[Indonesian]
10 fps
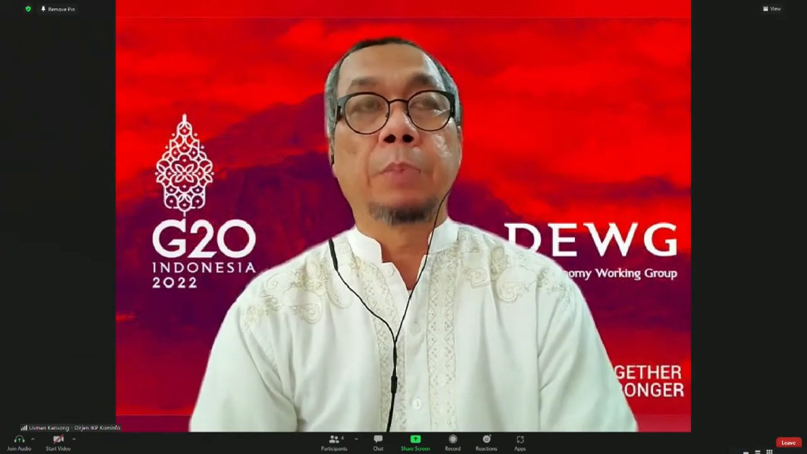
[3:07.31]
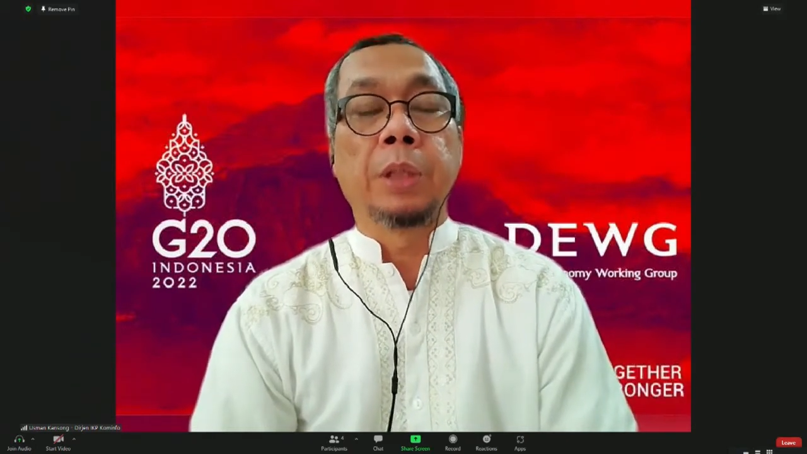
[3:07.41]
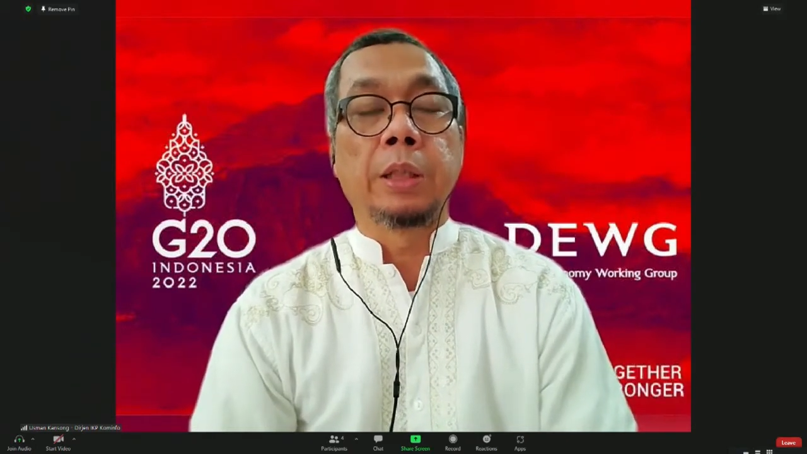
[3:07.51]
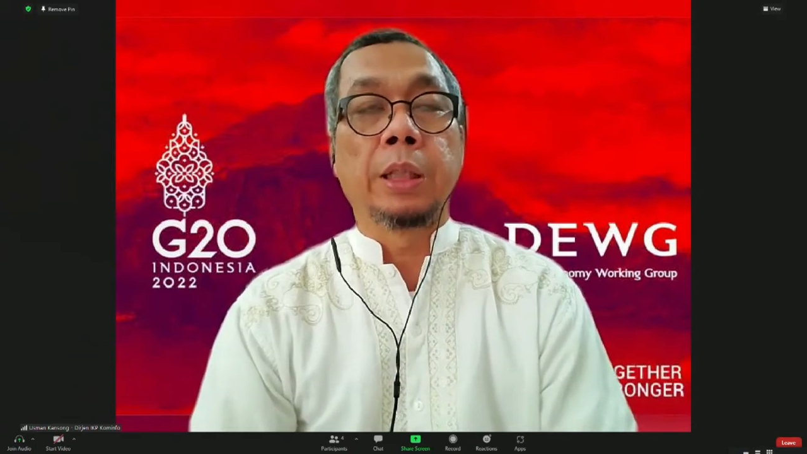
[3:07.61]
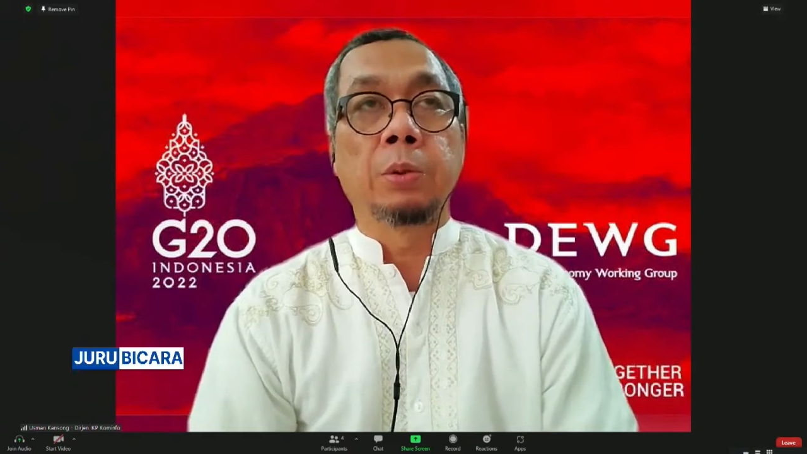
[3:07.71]

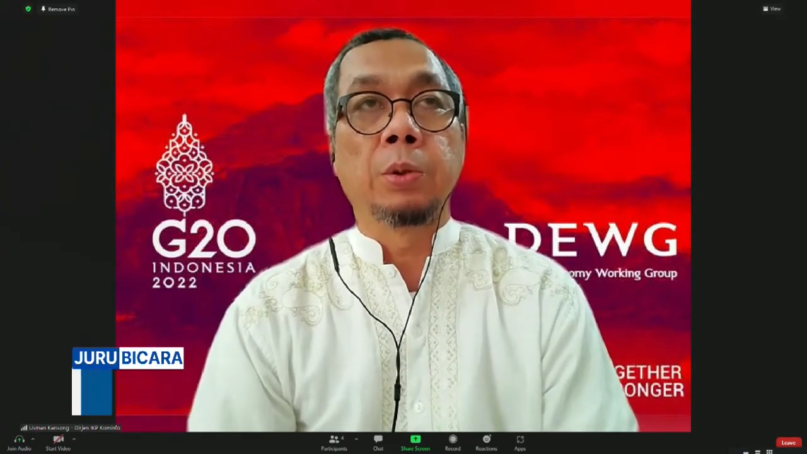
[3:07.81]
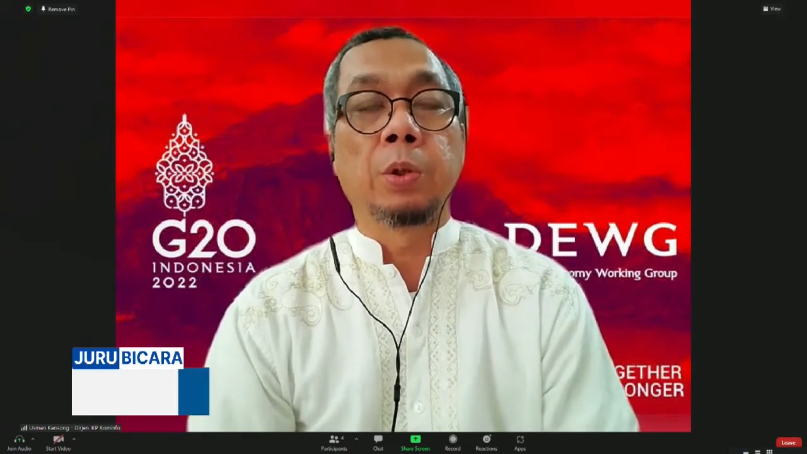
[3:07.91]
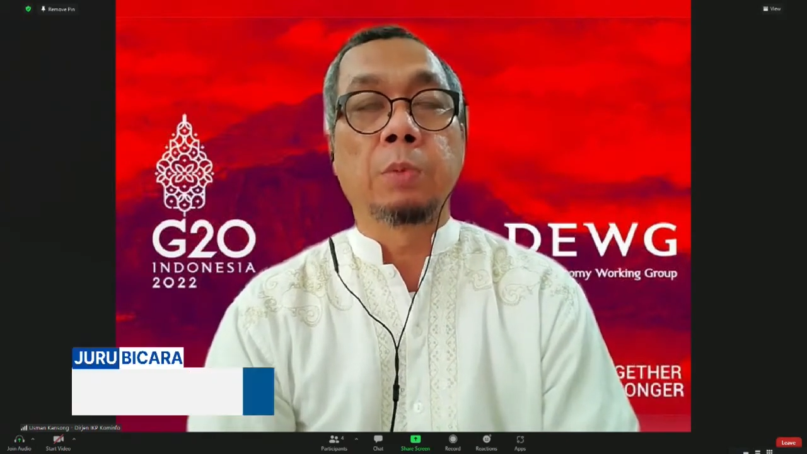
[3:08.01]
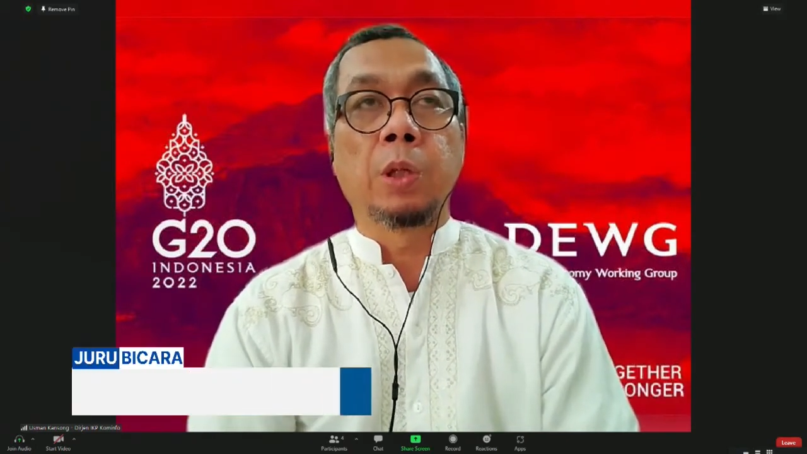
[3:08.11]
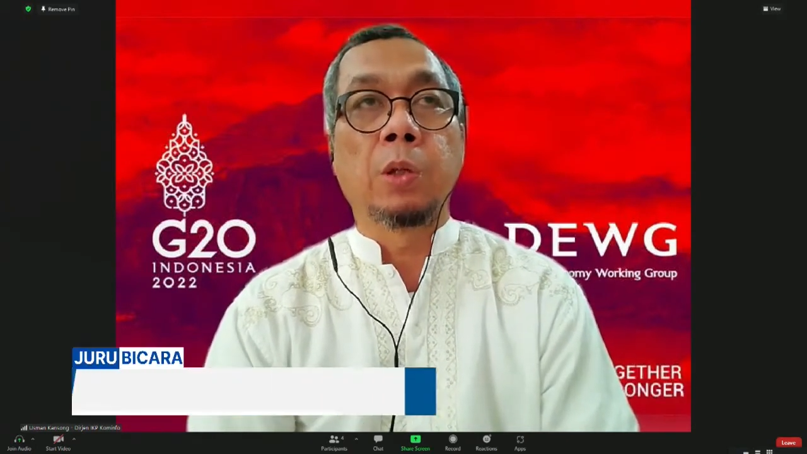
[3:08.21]
penting
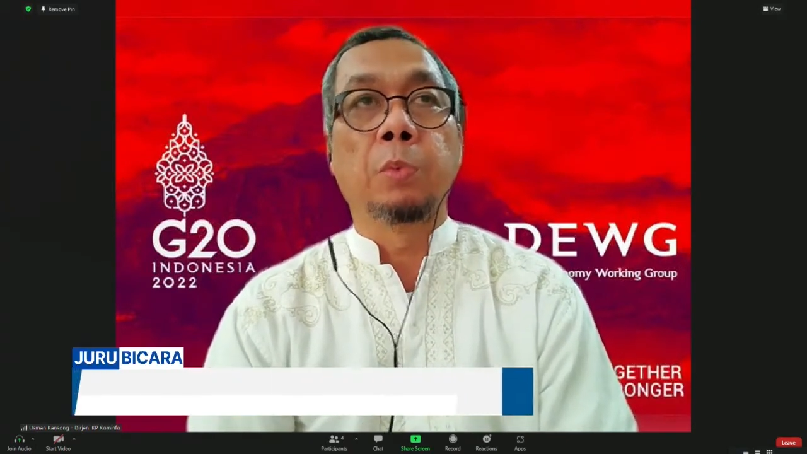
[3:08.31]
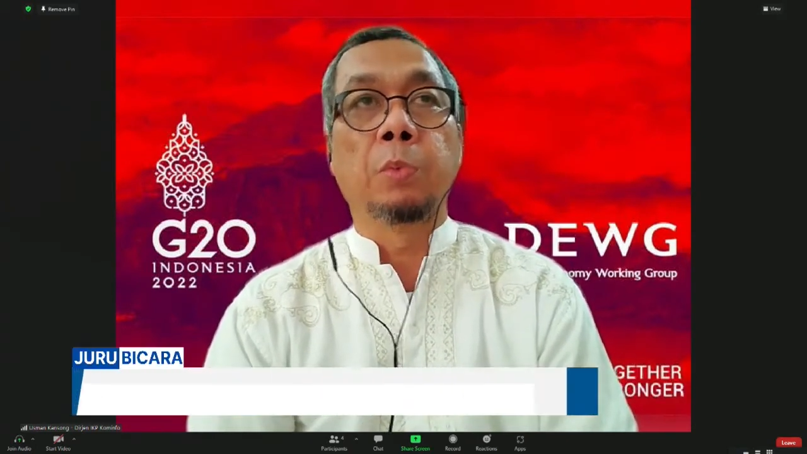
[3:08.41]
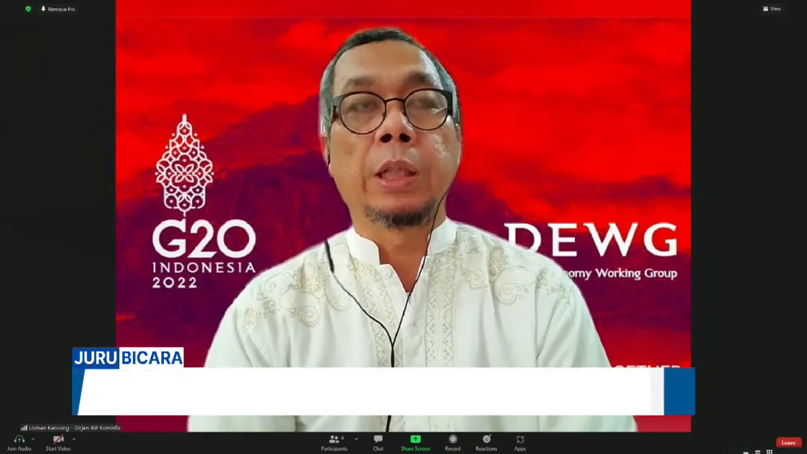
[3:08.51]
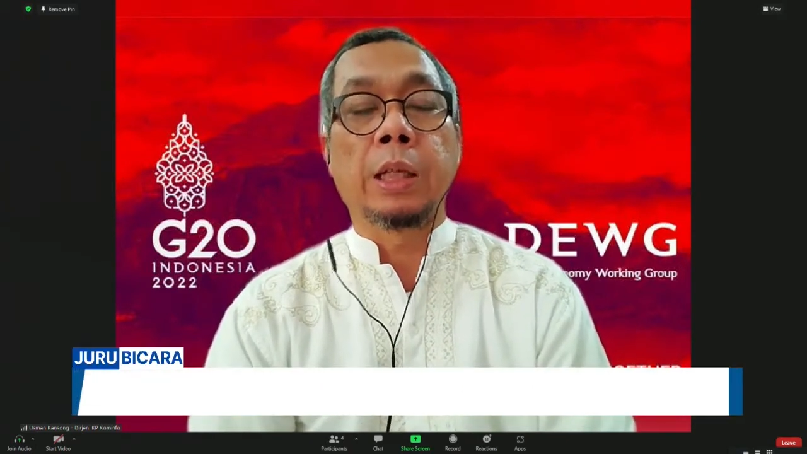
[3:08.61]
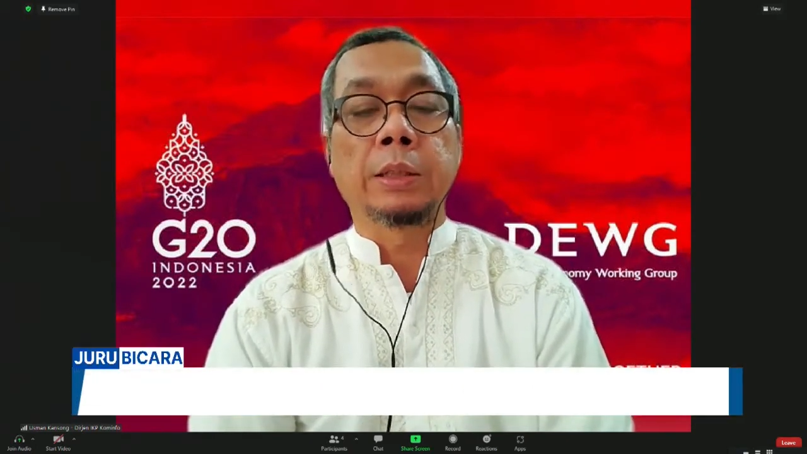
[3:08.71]
untuk
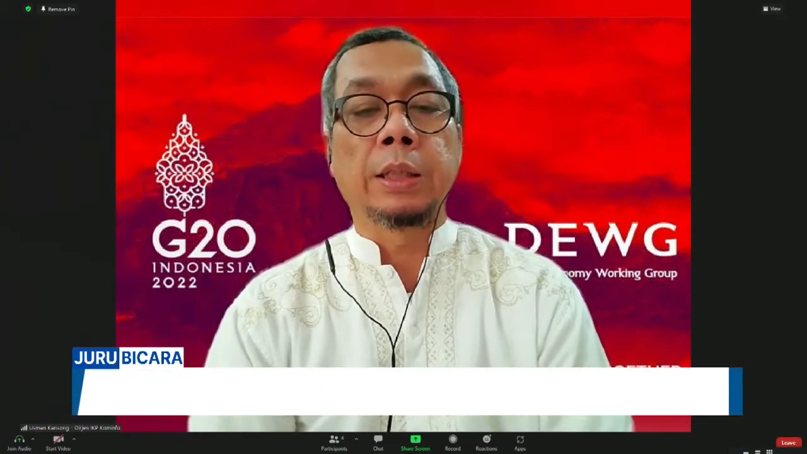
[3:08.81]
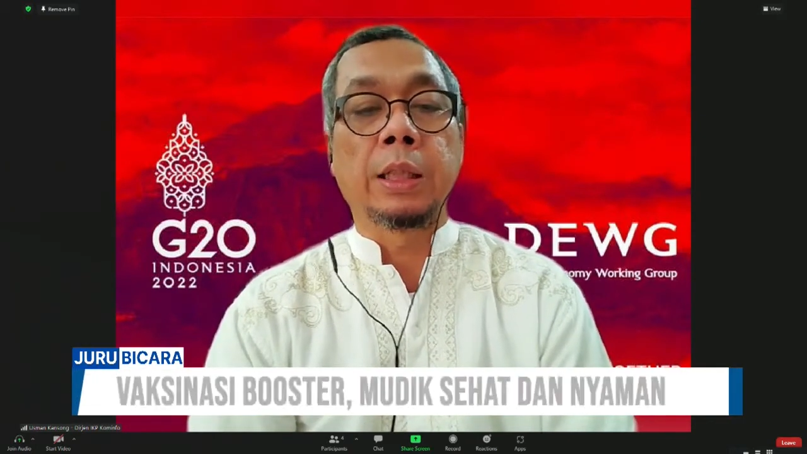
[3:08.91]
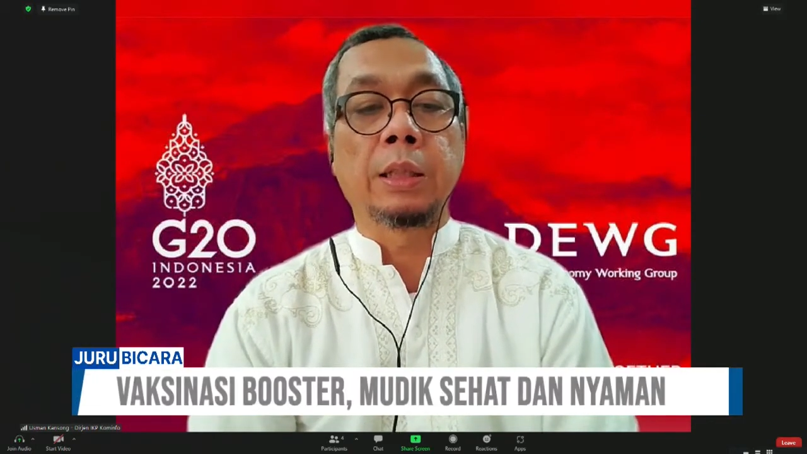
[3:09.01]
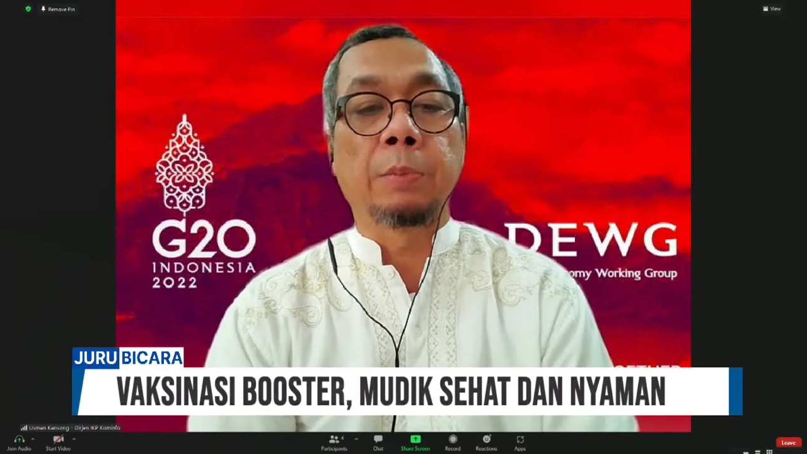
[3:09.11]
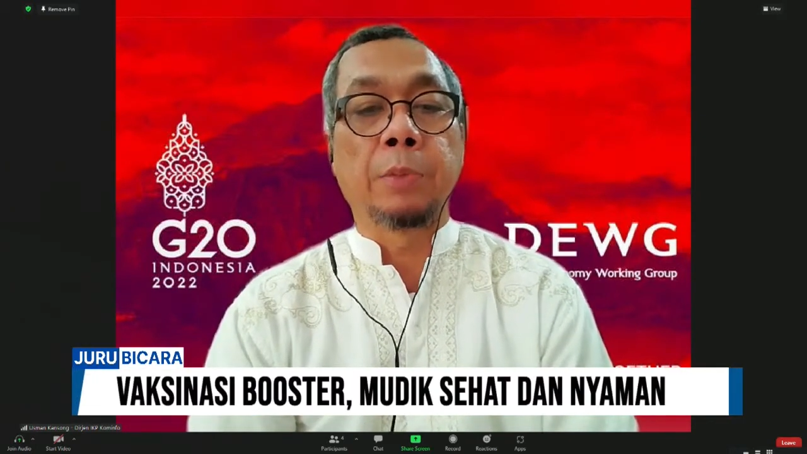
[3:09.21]
mengkomunikasikan